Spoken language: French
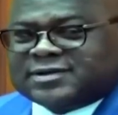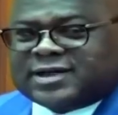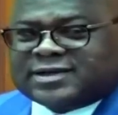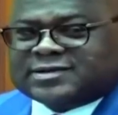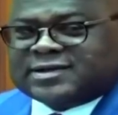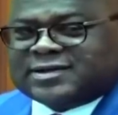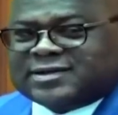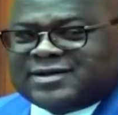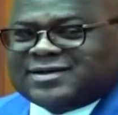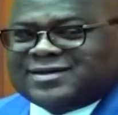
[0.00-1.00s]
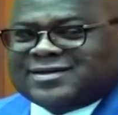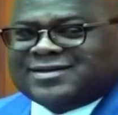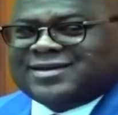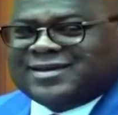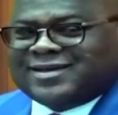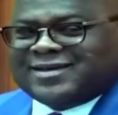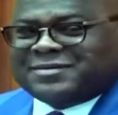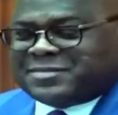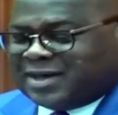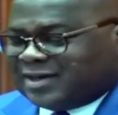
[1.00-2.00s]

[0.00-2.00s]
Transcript: centrale dans nos sociétés,